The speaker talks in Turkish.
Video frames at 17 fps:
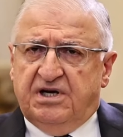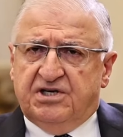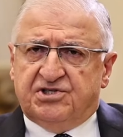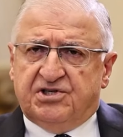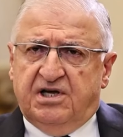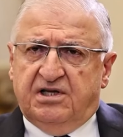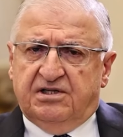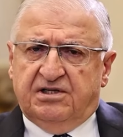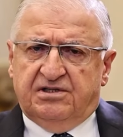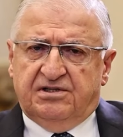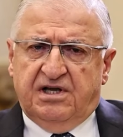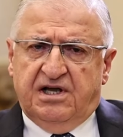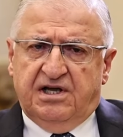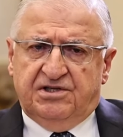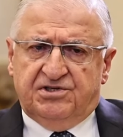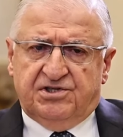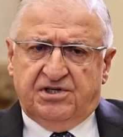
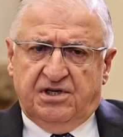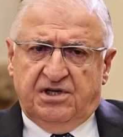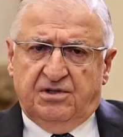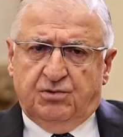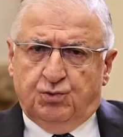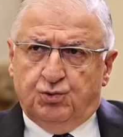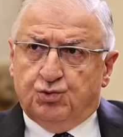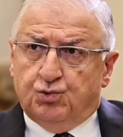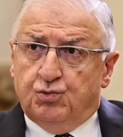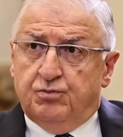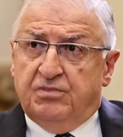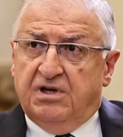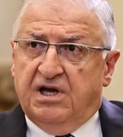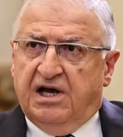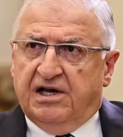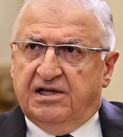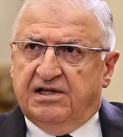başkanlığında işte uzun
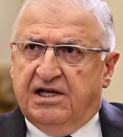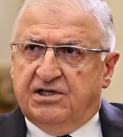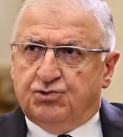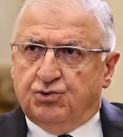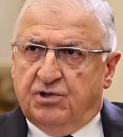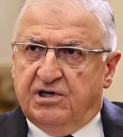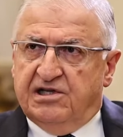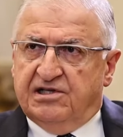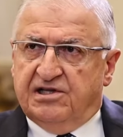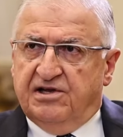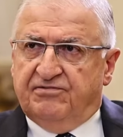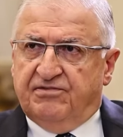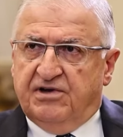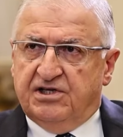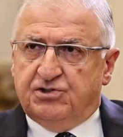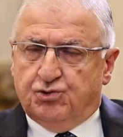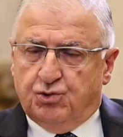bir aradan sonra ilk
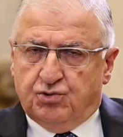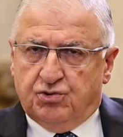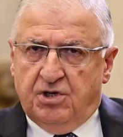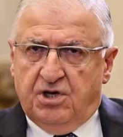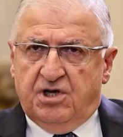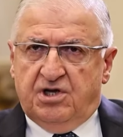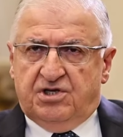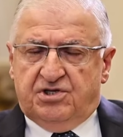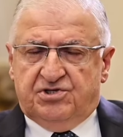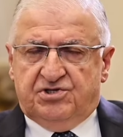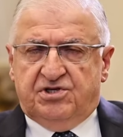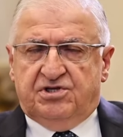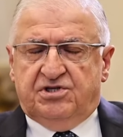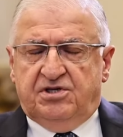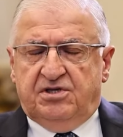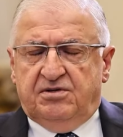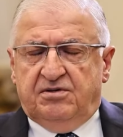defa çok
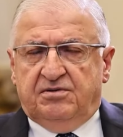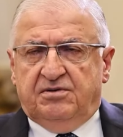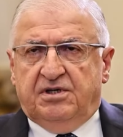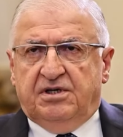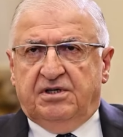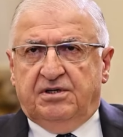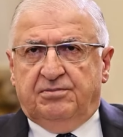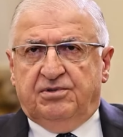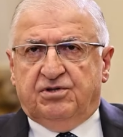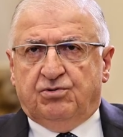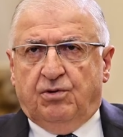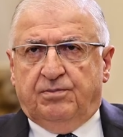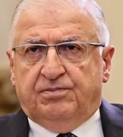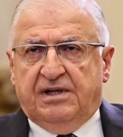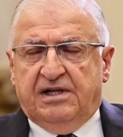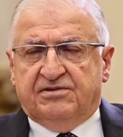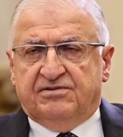ciddi e, bir
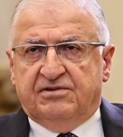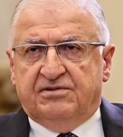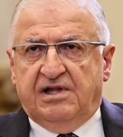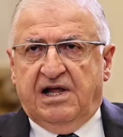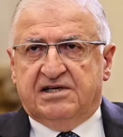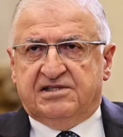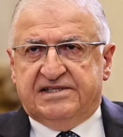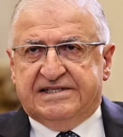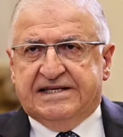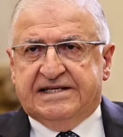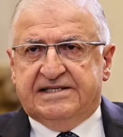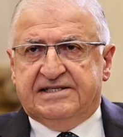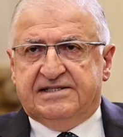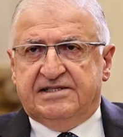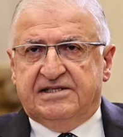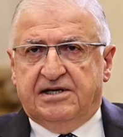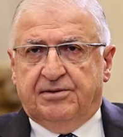toplantılar
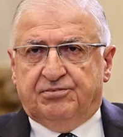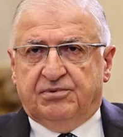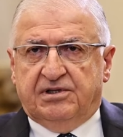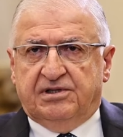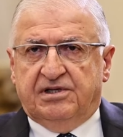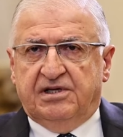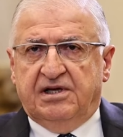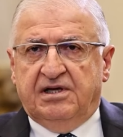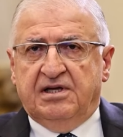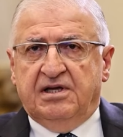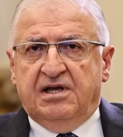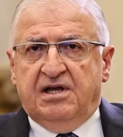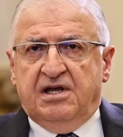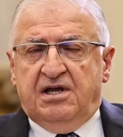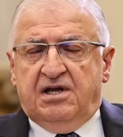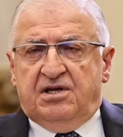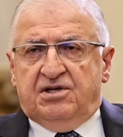serisi yapıldı.
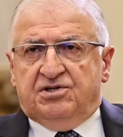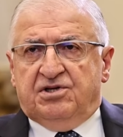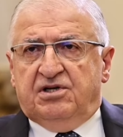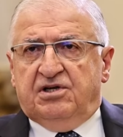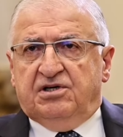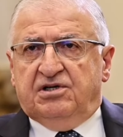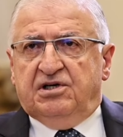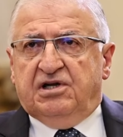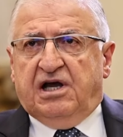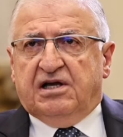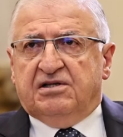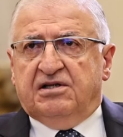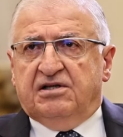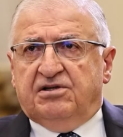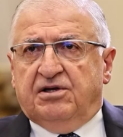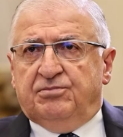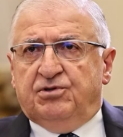Şimdi
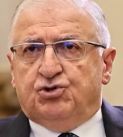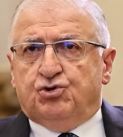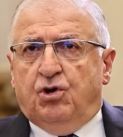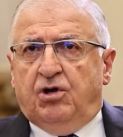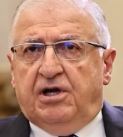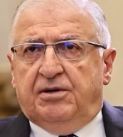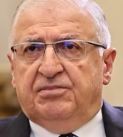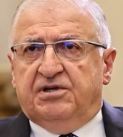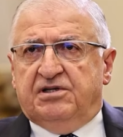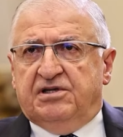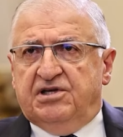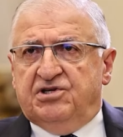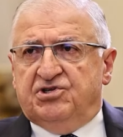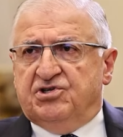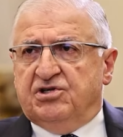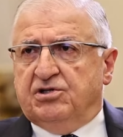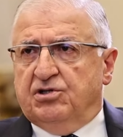Irak'ta tabii şöyle bir
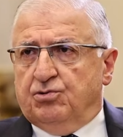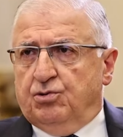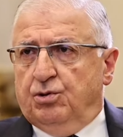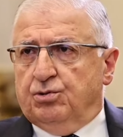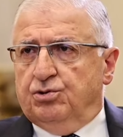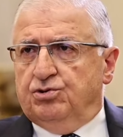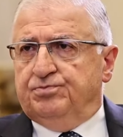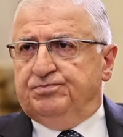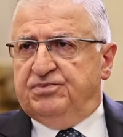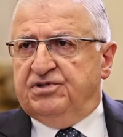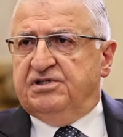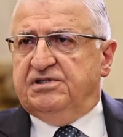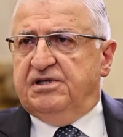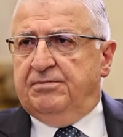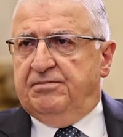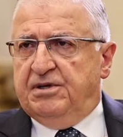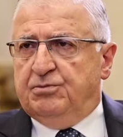değişiklik oldu. Biz
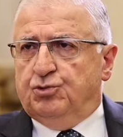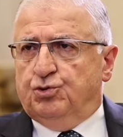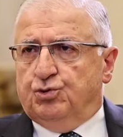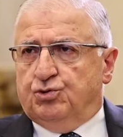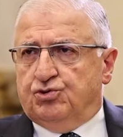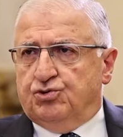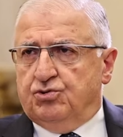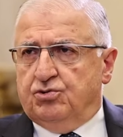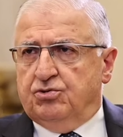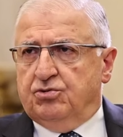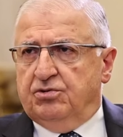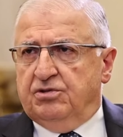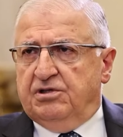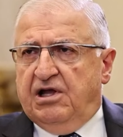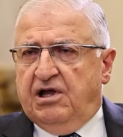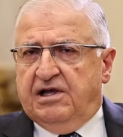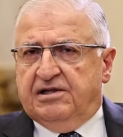de memnunuz.
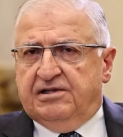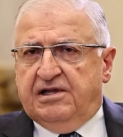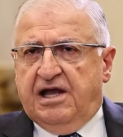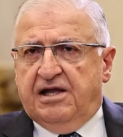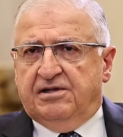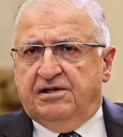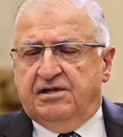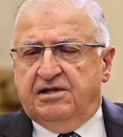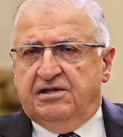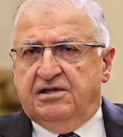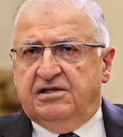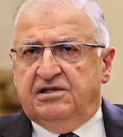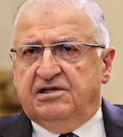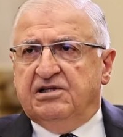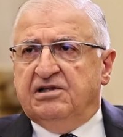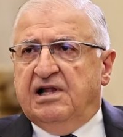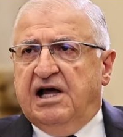Ne, ne dedi?
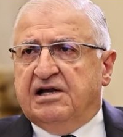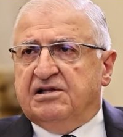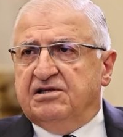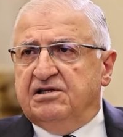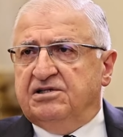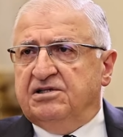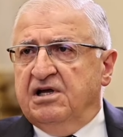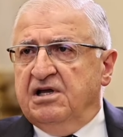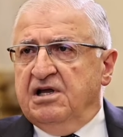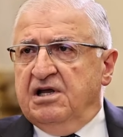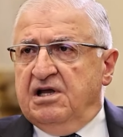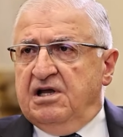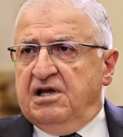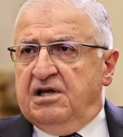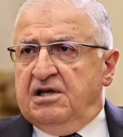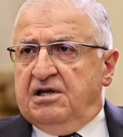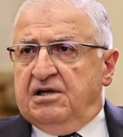Yıllardır
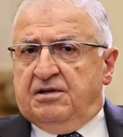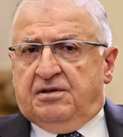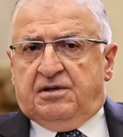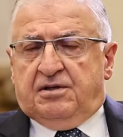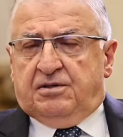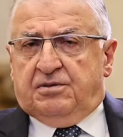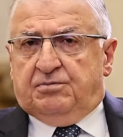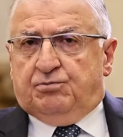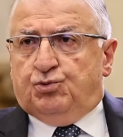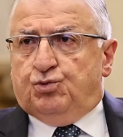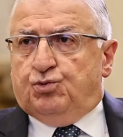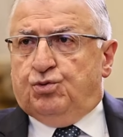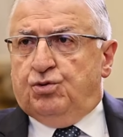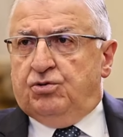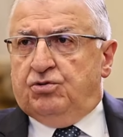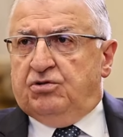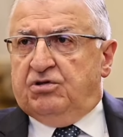
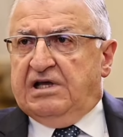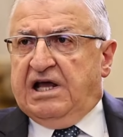bütün